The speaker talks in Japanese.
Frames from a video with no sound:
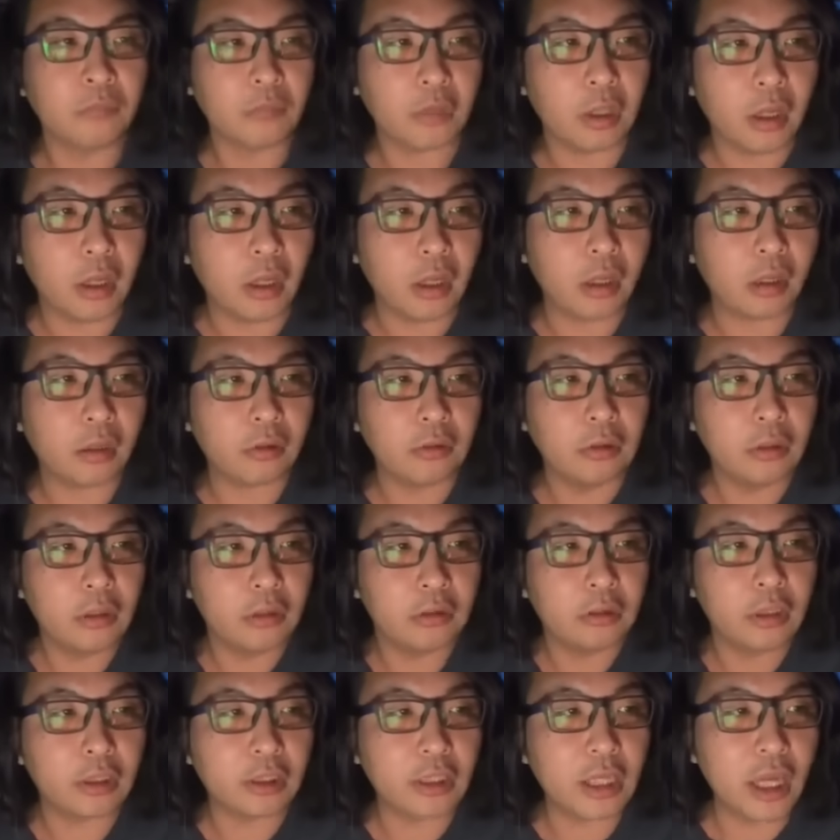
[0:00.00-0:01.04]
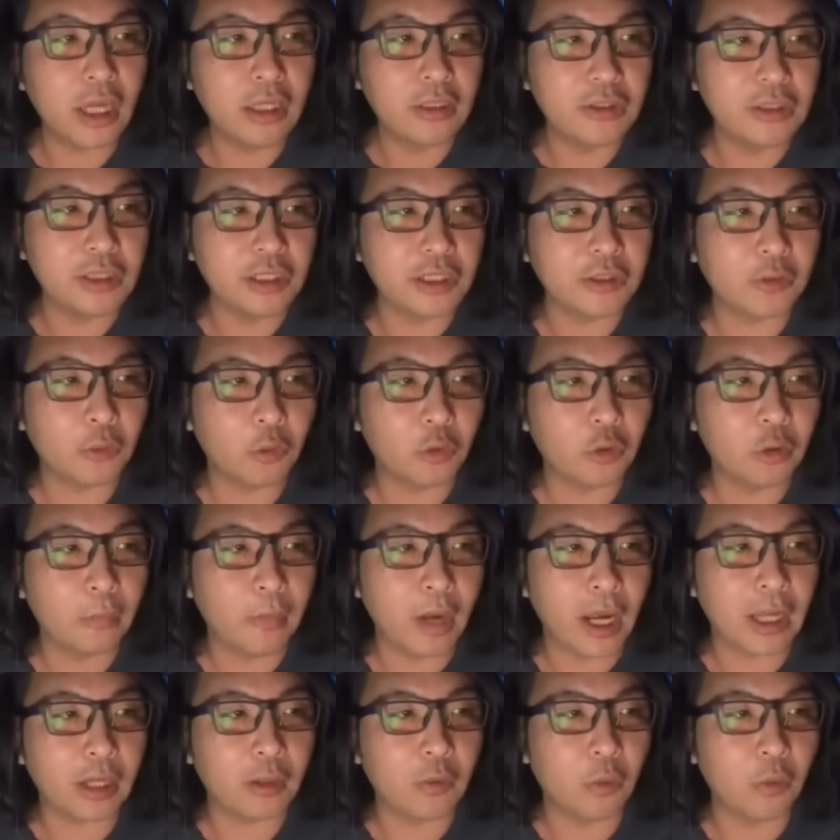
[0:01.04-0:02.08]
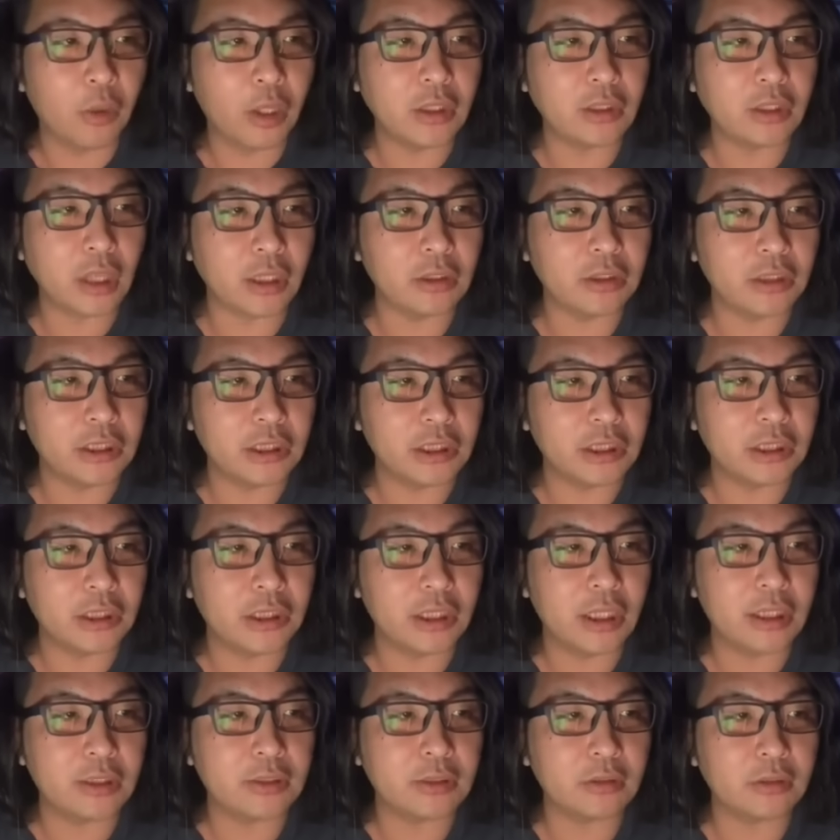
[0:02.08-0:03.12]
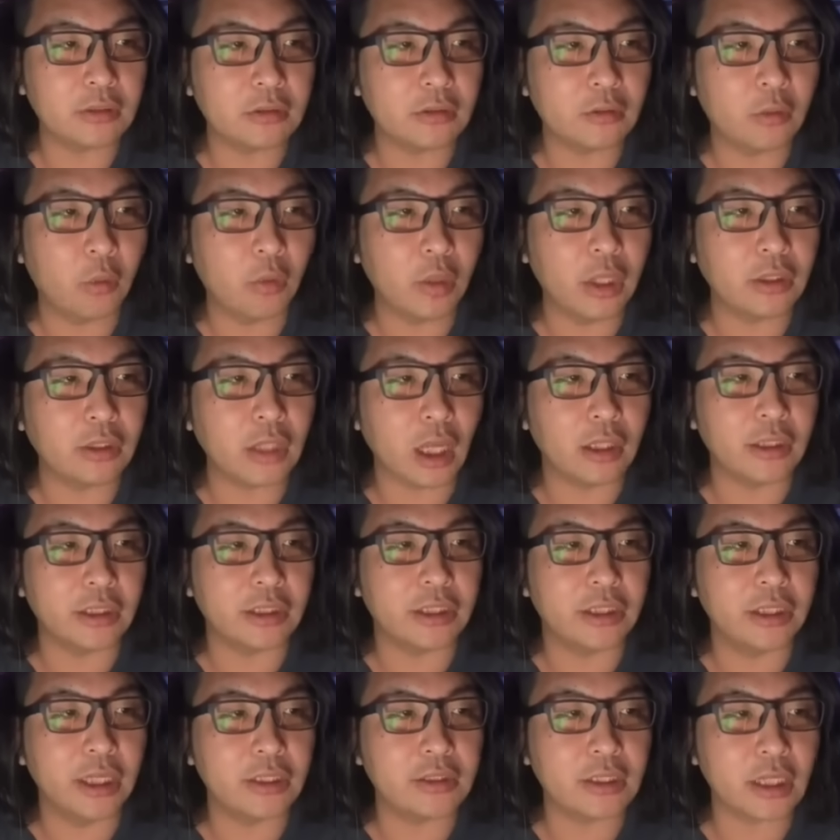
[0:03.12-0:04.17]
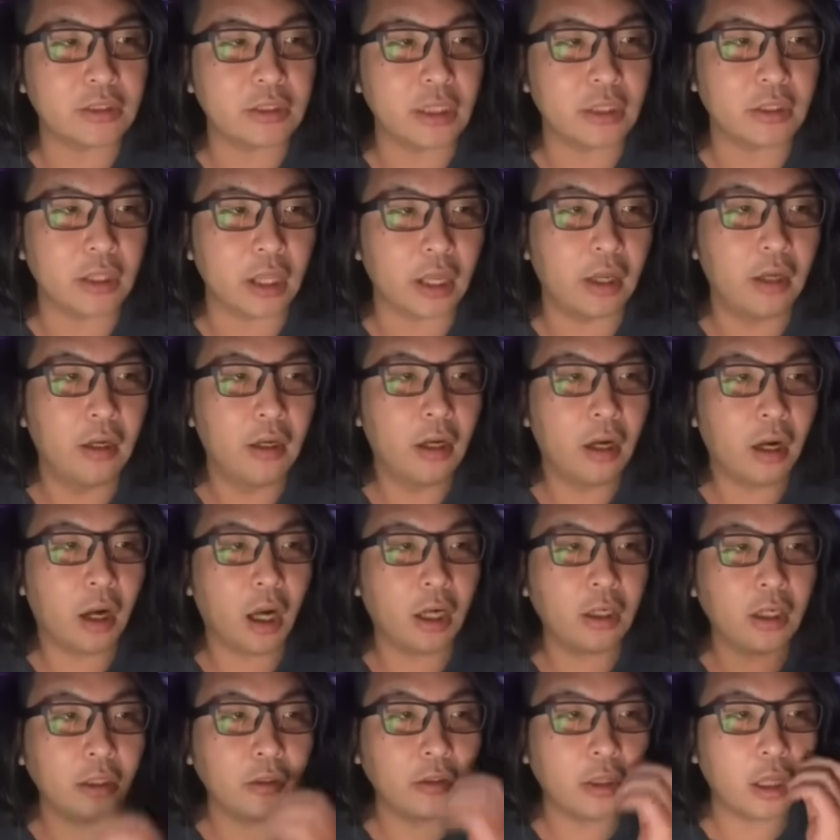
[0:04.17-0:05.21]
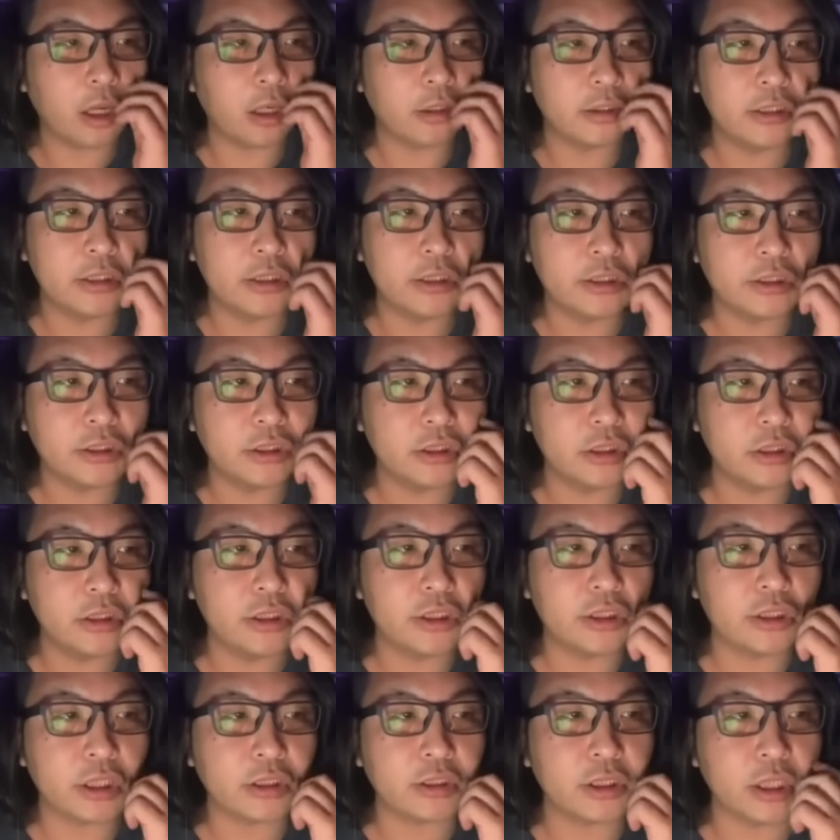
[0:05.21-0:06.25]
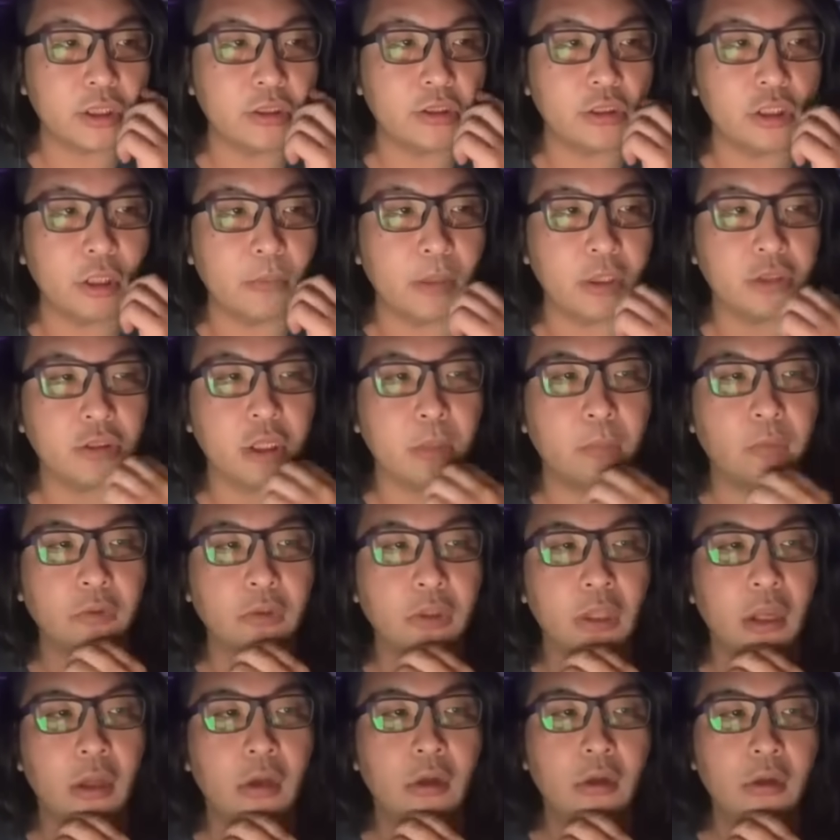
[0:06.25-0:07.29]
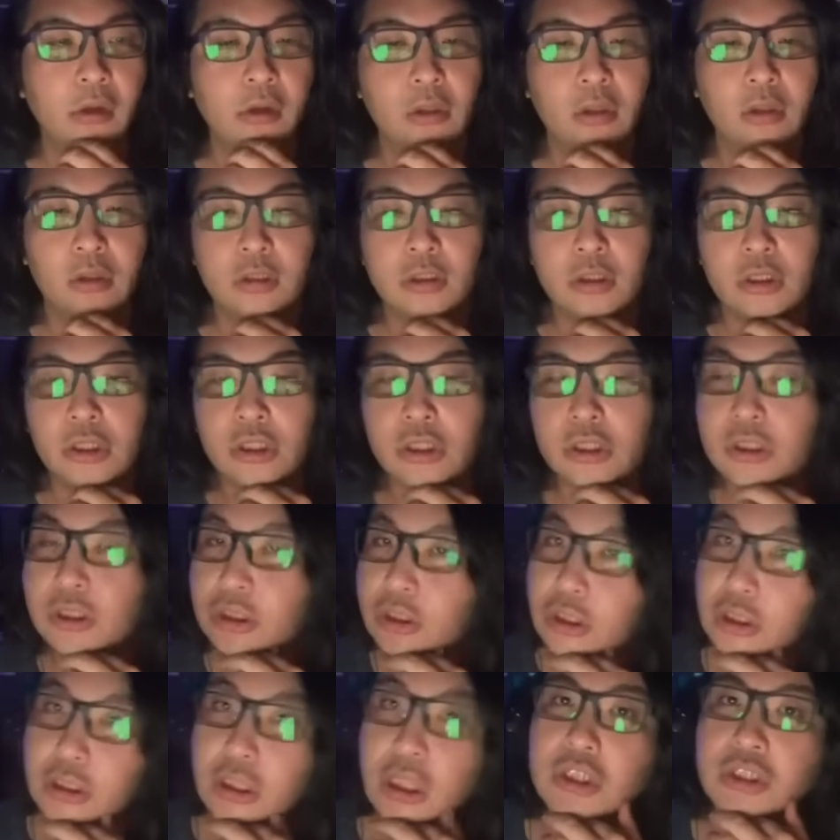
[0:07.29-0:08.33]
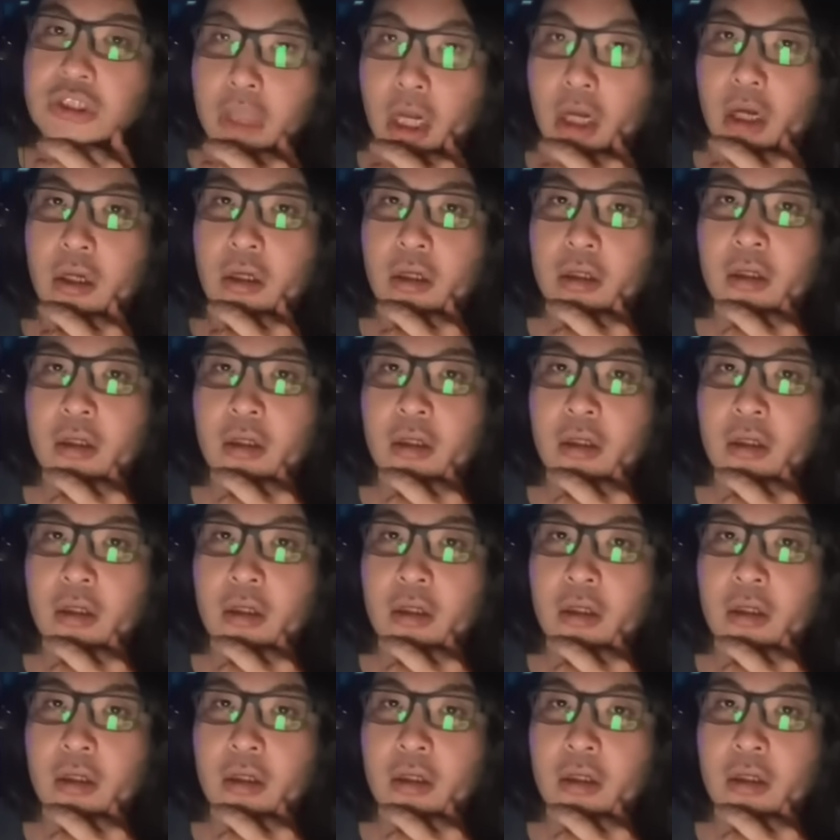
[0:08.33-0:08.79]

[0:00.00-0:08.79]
ええー、で、現にこの前、コレタンに切れ、コレタン切れさせて、あなた必死に謝罪してましたもんね。必死でした